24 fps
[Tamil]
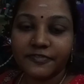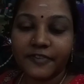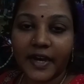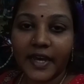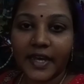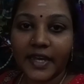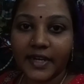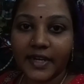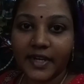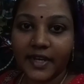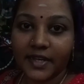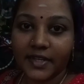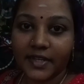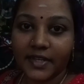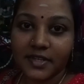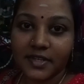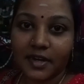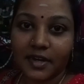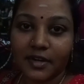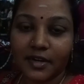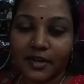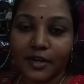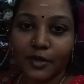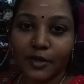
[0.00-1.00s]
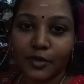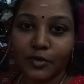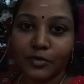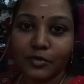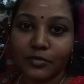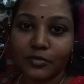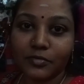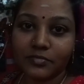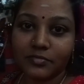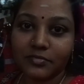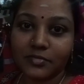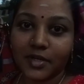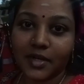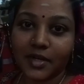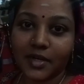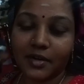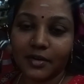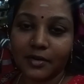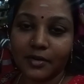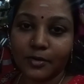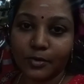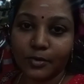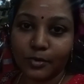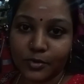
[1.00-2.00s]
ஃபைவ் டேஸ் ஆனாலும்
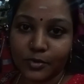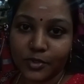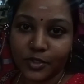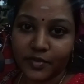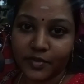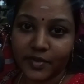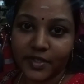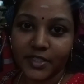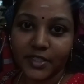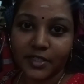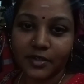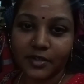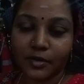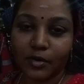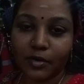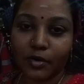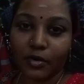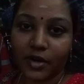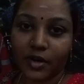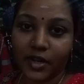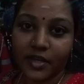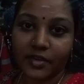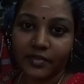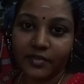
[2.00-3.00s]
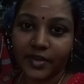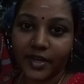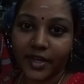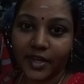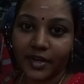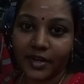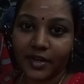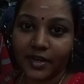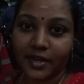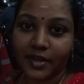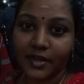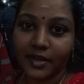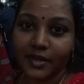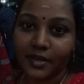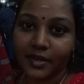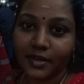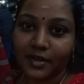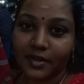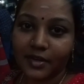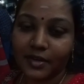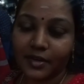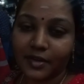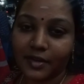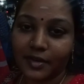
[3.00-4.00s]
கூட்டம் வந்து குறையவே இல்லை
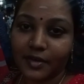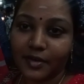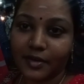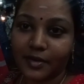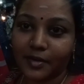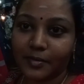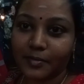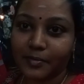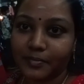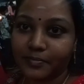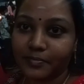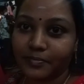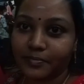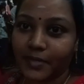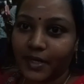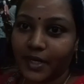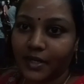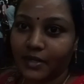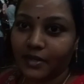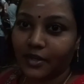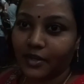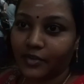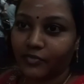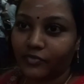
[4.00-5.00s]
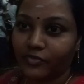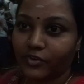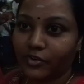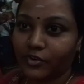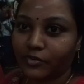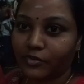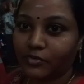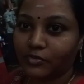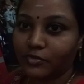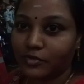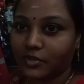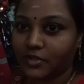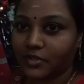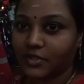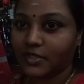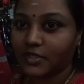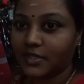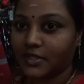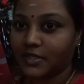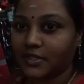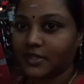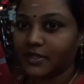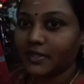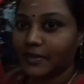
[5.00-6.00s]
பாருங்கள் எவ்வளோ கூட்டம்
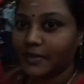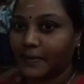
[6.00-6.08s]
இருக்குது